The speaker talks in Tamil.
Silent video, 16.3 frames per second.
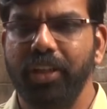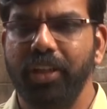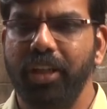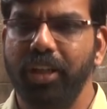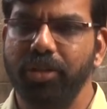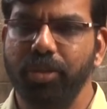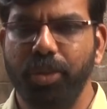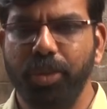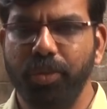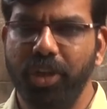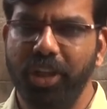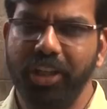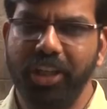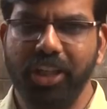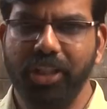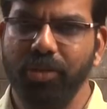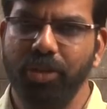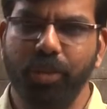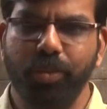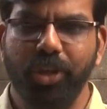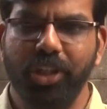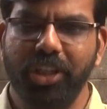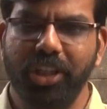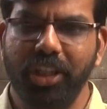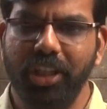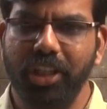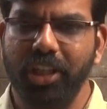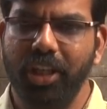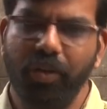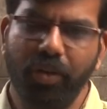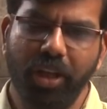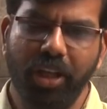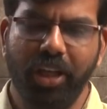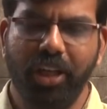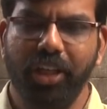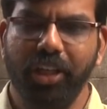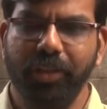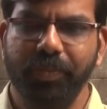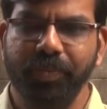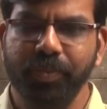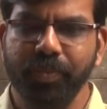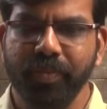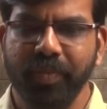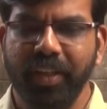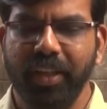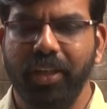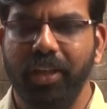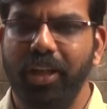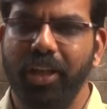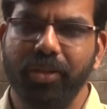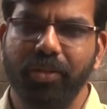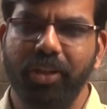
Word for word: ஏன் சுப்ரீம் கோர்ட்லேயும் கேஸ் உங்களுக்கு போயிடுச்சு அவ்வளோதான் நாங்கள் நான்